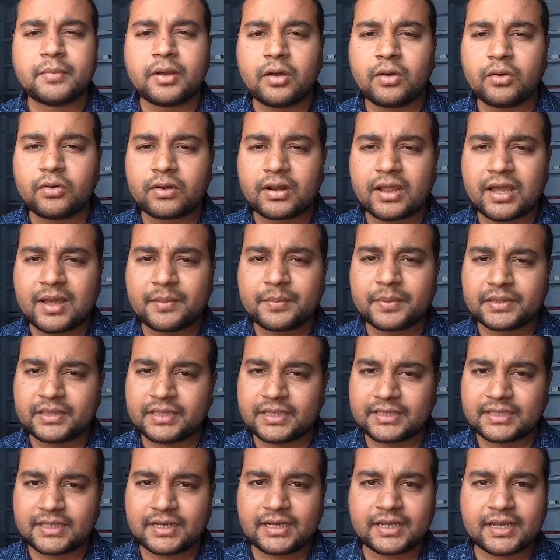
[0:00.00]
और आप
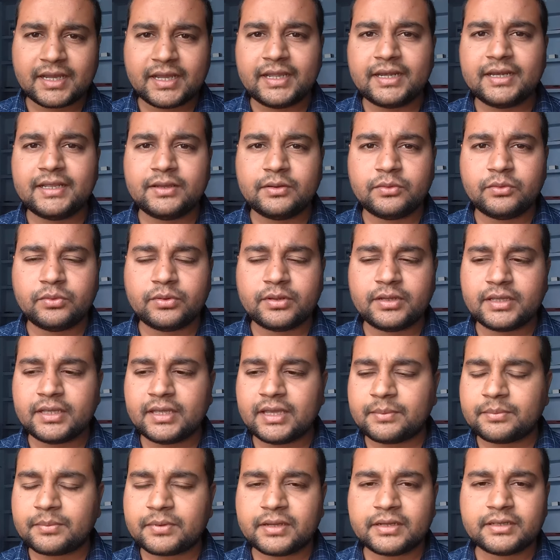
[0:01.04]
अंदाज़ा लगा ही लिए होंगे
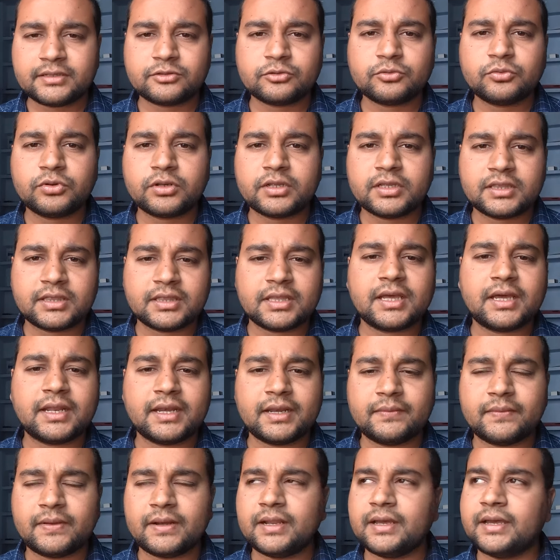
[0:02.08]
कि आपका स्कोर कितना
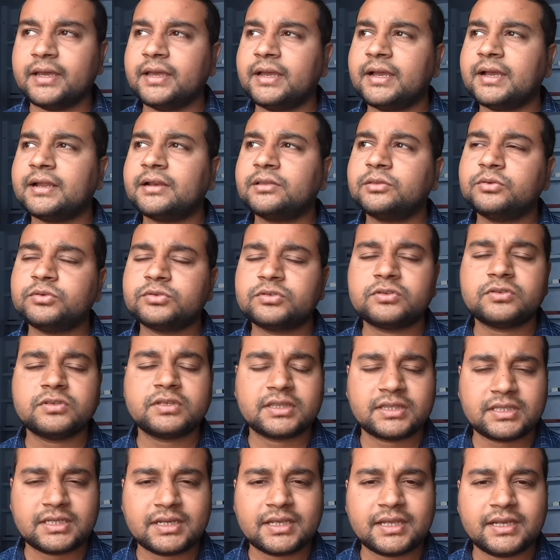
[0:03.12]
आने वाला है अगर
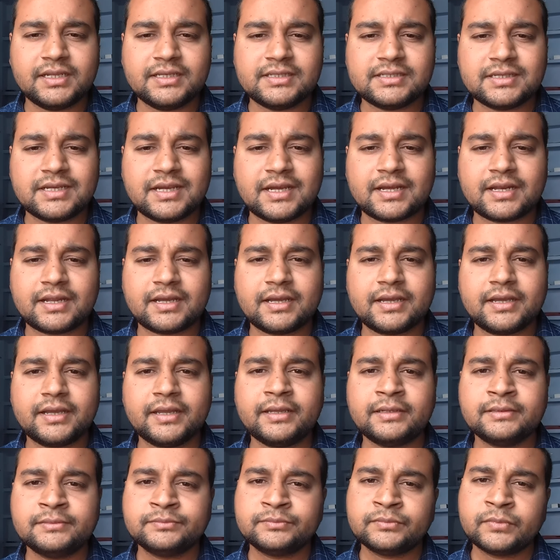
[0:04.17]
270 के नीचे आ रहा
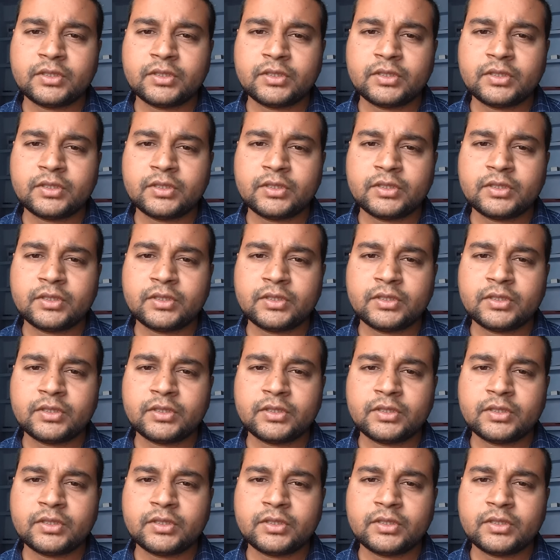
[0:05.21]
है